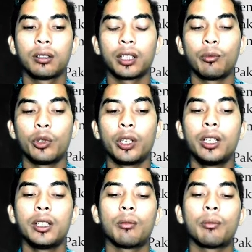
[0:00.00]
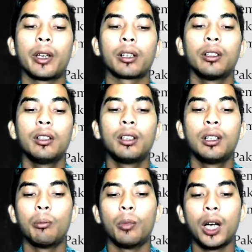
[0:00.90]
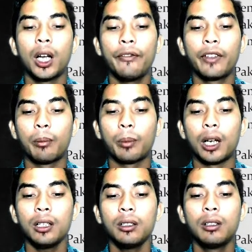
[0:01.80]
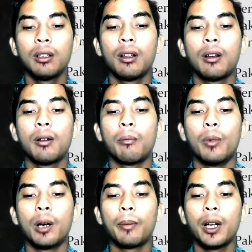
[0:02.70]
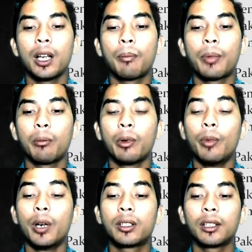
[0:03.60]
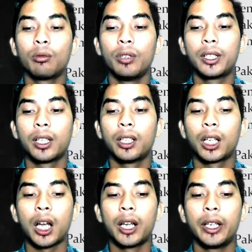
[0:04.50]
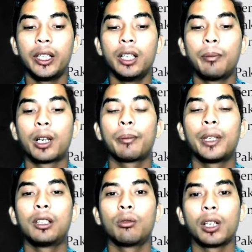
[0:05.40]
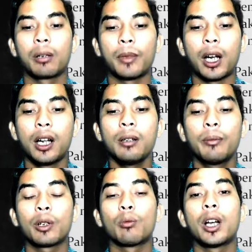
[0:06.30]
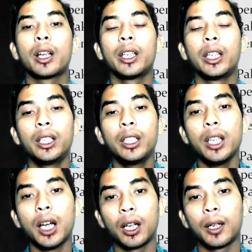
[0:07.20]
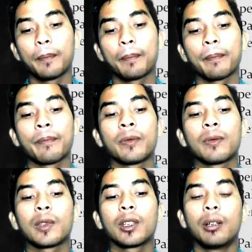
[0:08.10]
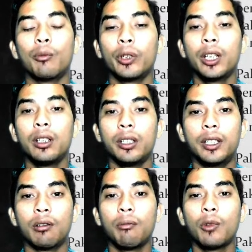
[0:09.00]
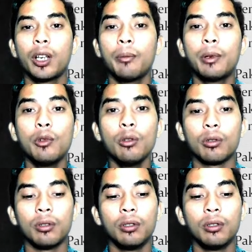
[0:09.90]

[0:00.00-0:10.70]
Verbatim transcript: Kemudian dijawab Pak RT, maaf ya Pak, Bapak dapat membaca tulisan yang ada di depan pintu gerbang perumahan ini tidak? Kemudian dijawab oleh pemulung.